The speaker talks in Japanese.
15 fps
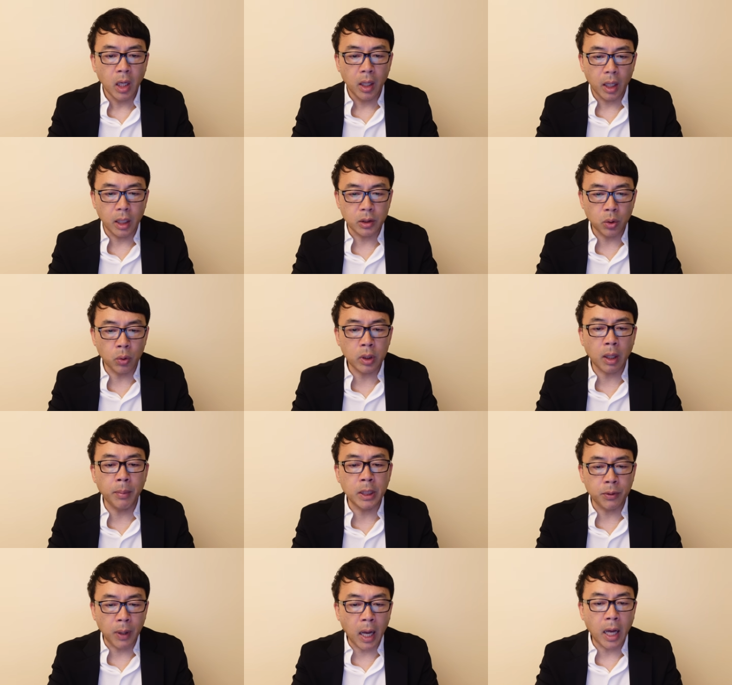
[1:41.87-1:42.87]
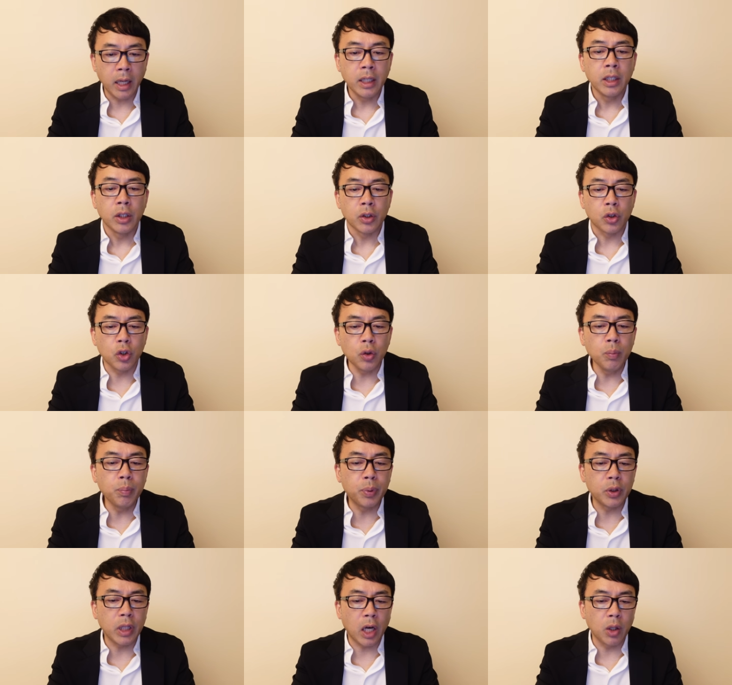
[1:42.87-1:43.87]
えー、そのためには、軍
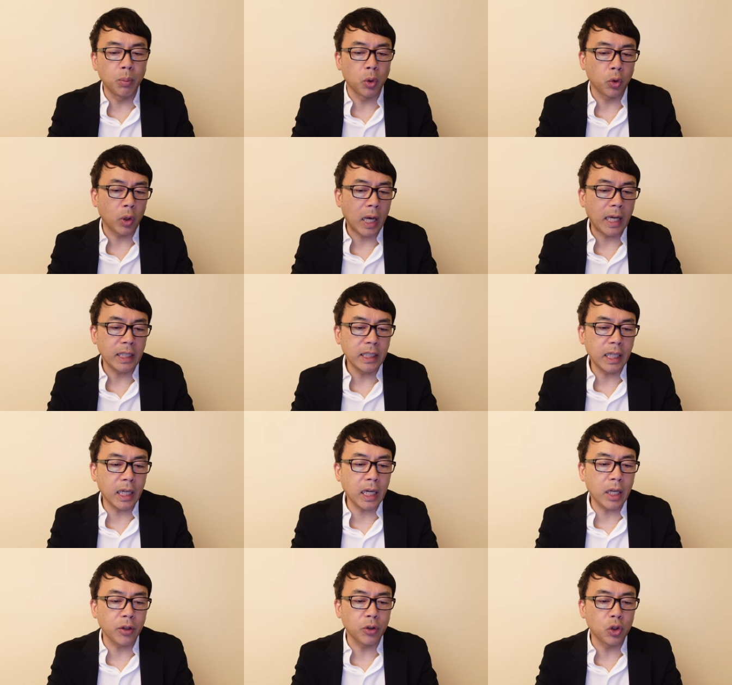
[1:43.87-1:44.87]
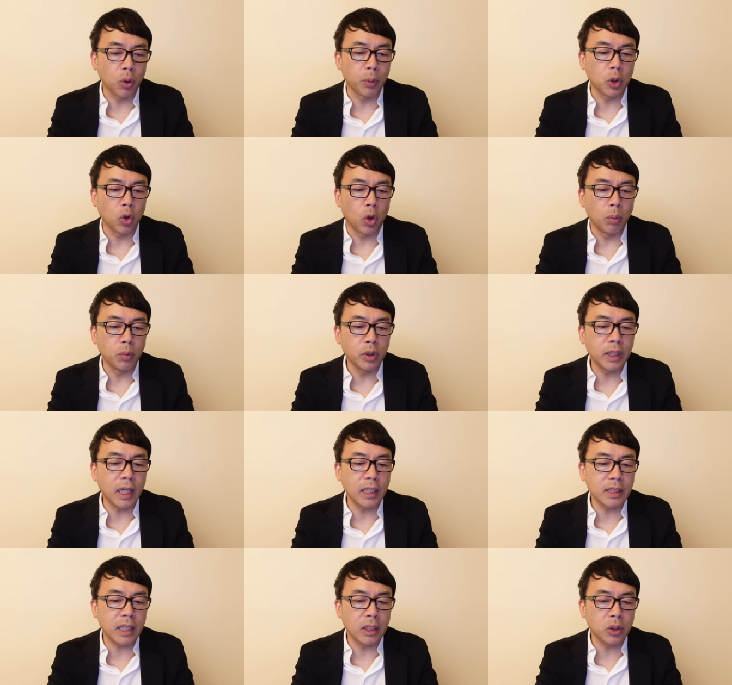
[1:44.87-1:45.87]
部なる者が嫌がる人々を無理
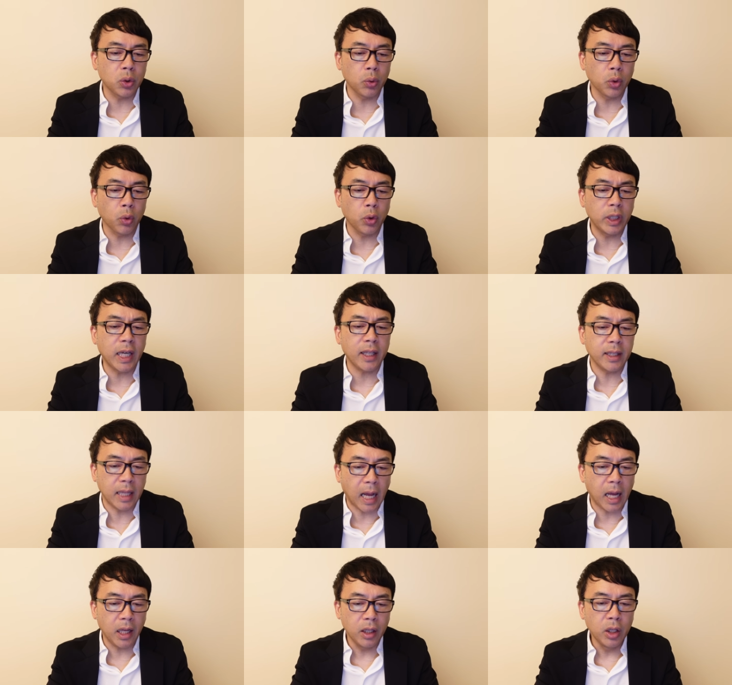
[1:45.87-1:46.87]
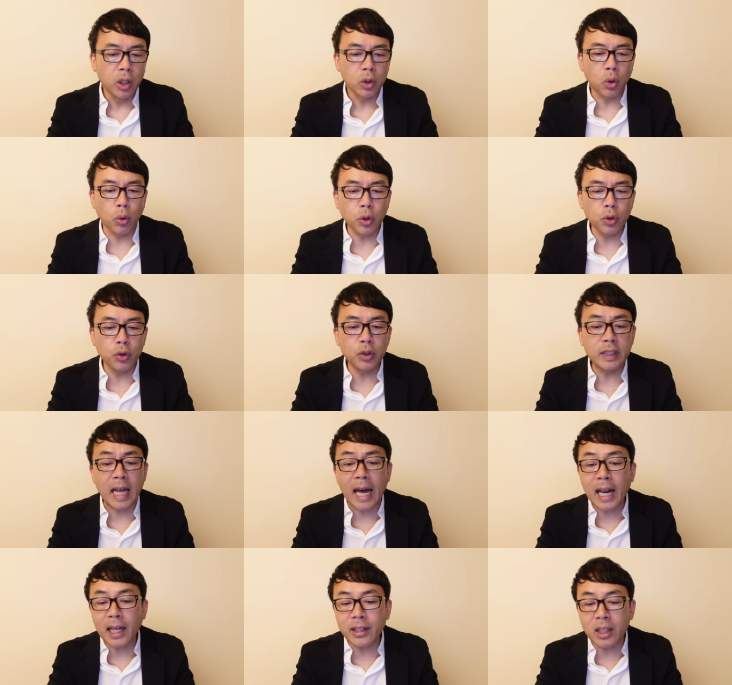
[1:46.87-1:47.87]
やり戦争に追いやったという
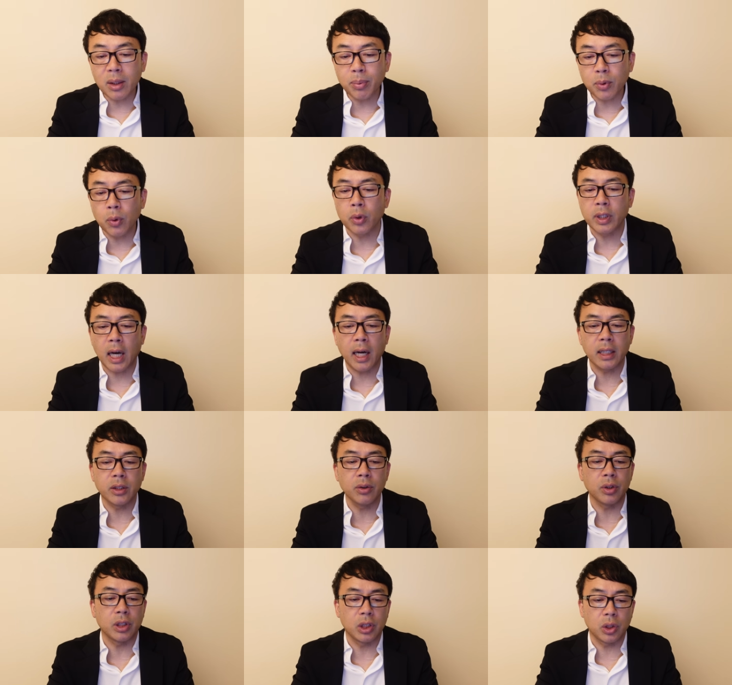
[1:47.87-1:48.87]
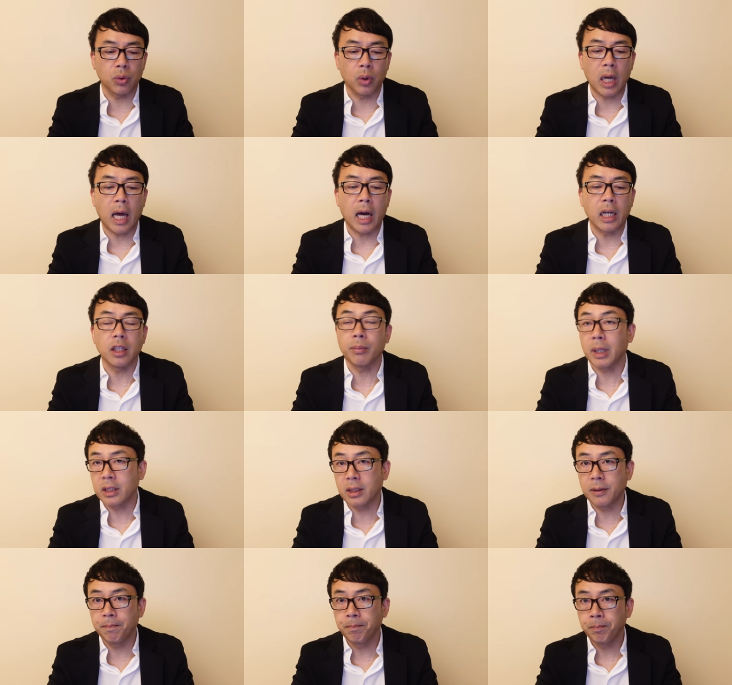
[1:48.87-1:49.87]
ナラティブを打破する必要がありま
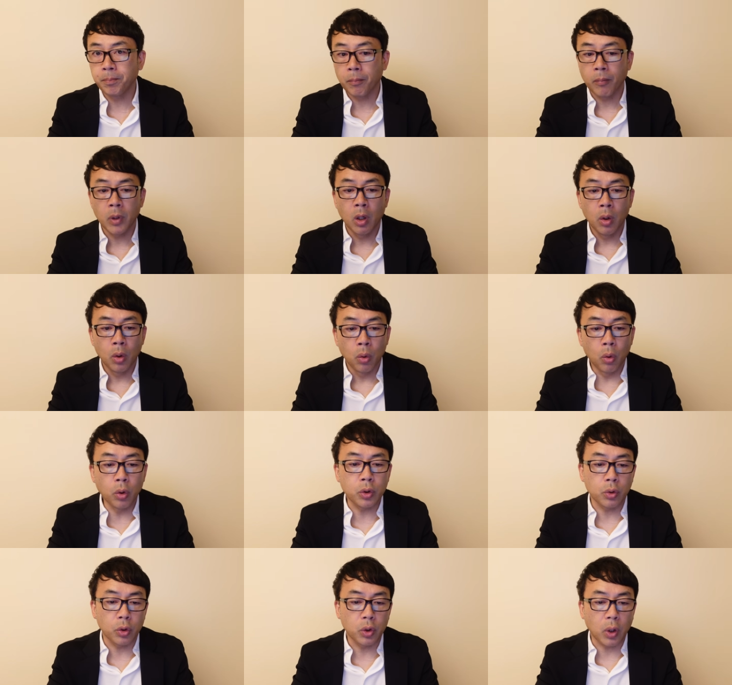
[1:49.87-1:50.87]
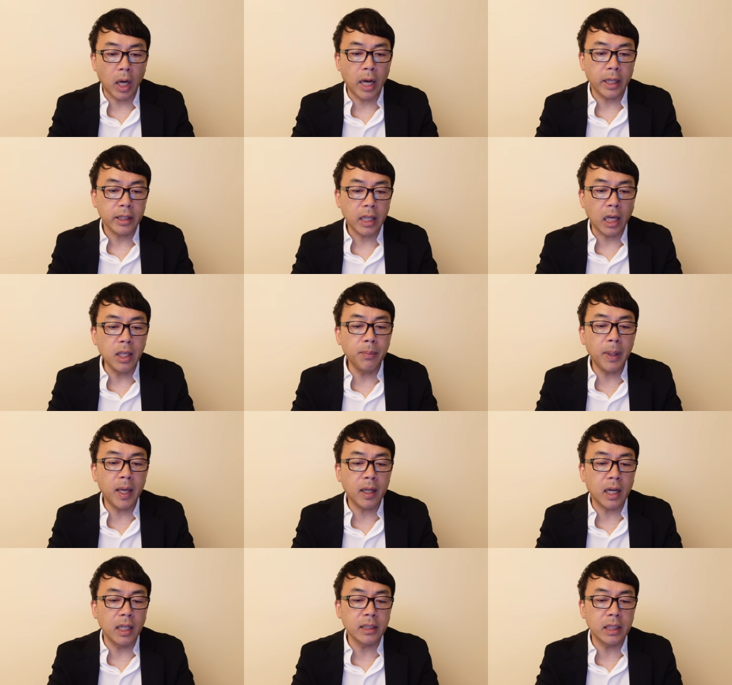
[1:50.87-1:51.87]
す。多くの人が対
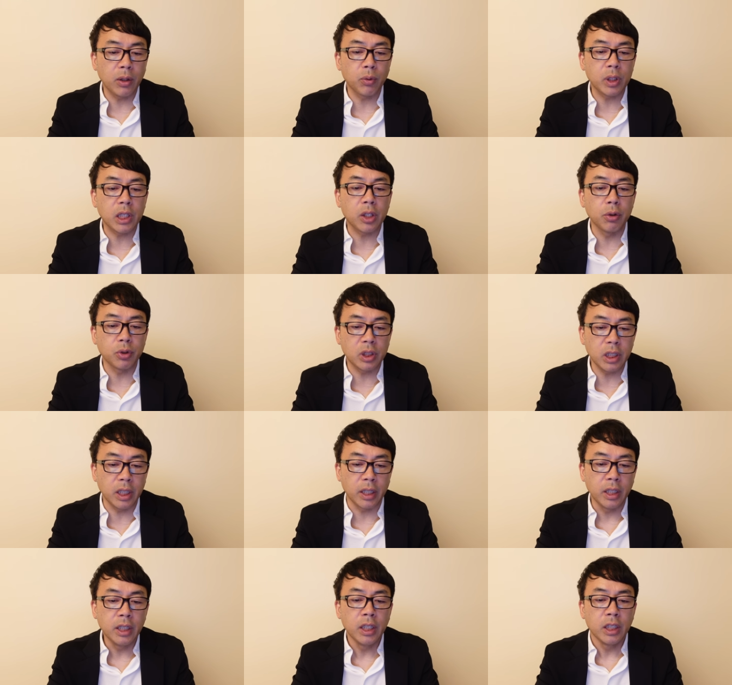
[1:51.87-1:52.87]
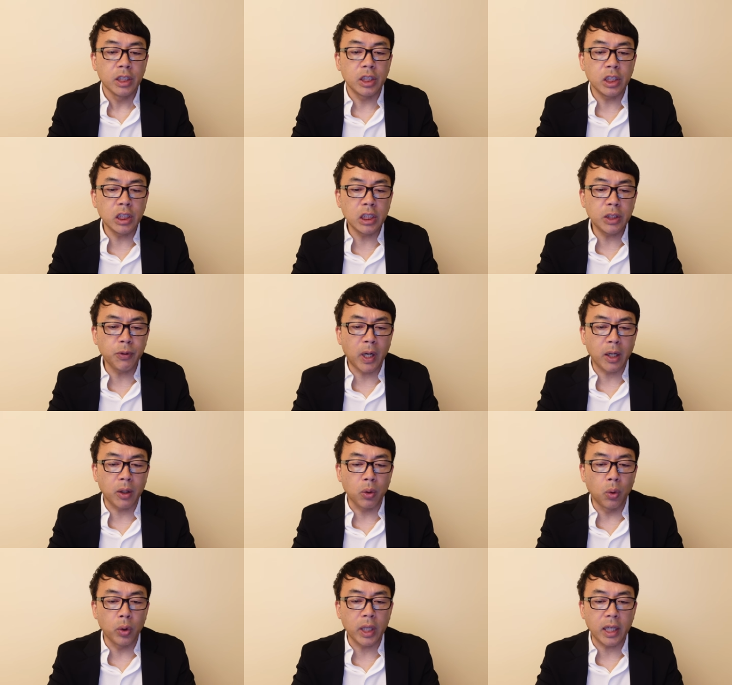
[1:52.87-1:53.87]
米開戦を希求し、真珠湾
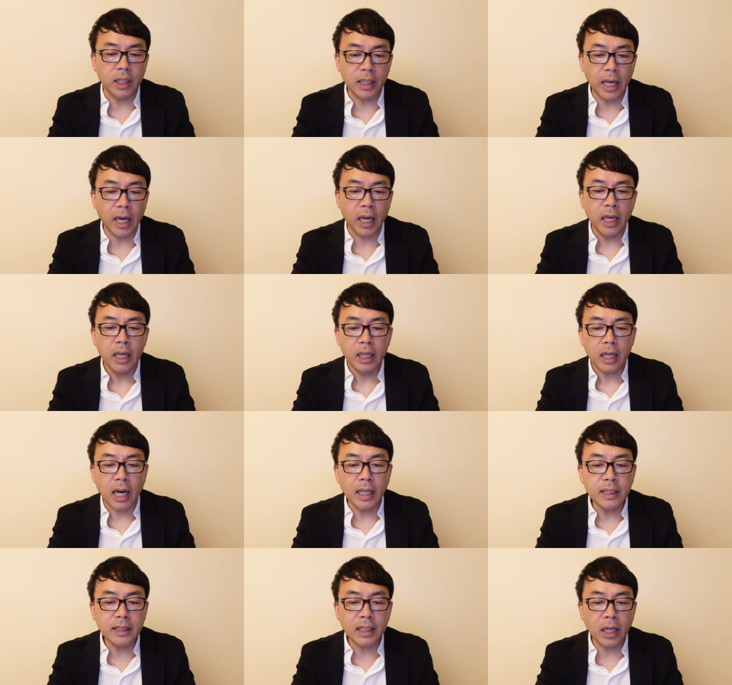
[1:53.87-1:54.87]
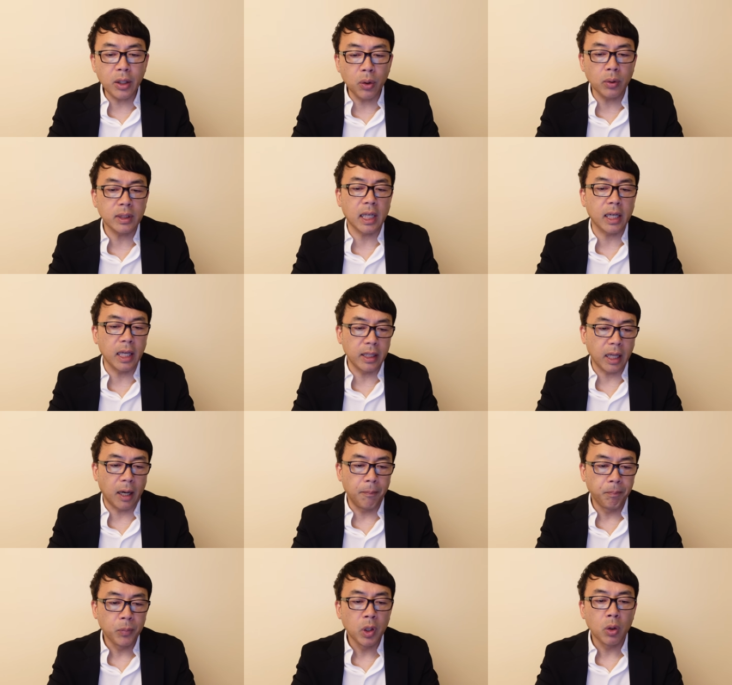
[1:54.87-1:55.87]
攻撃で開催を叫んだ。
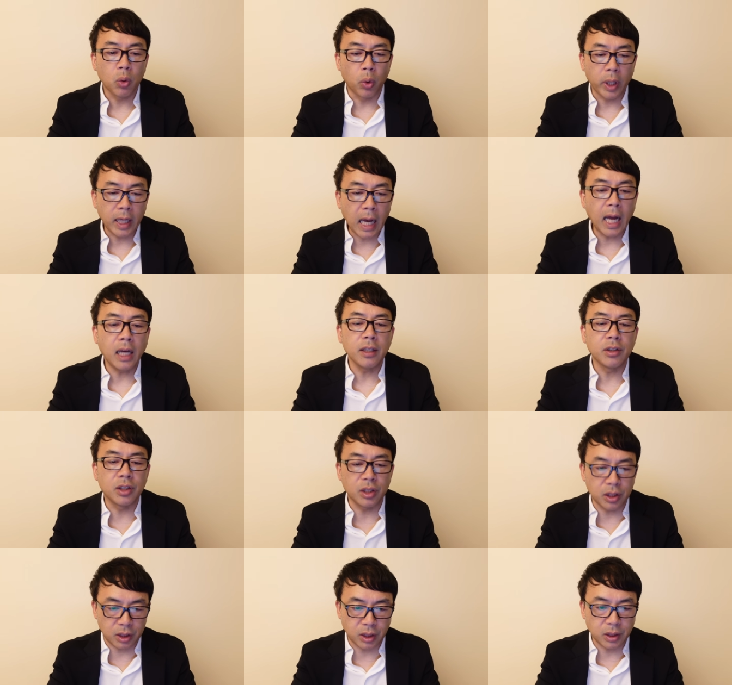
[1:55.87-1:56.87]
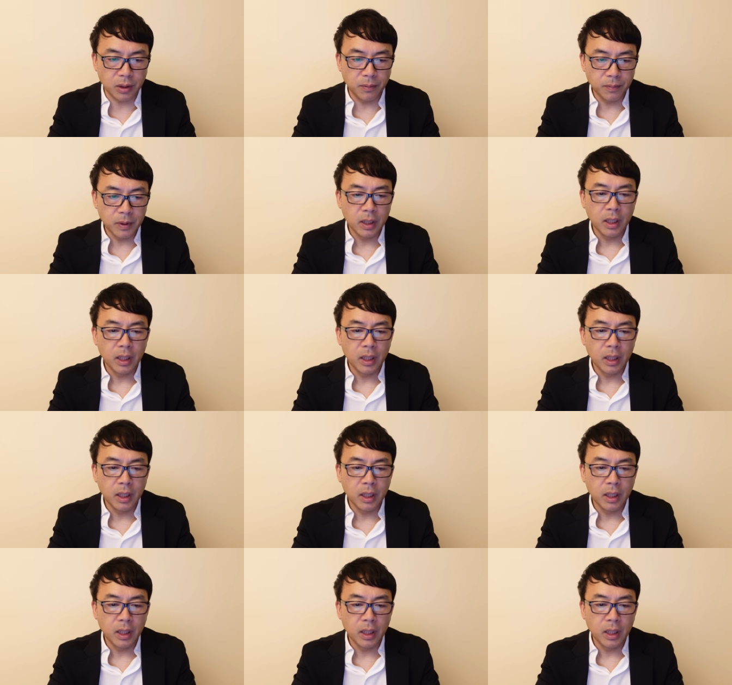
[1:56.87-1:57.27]
これが事実。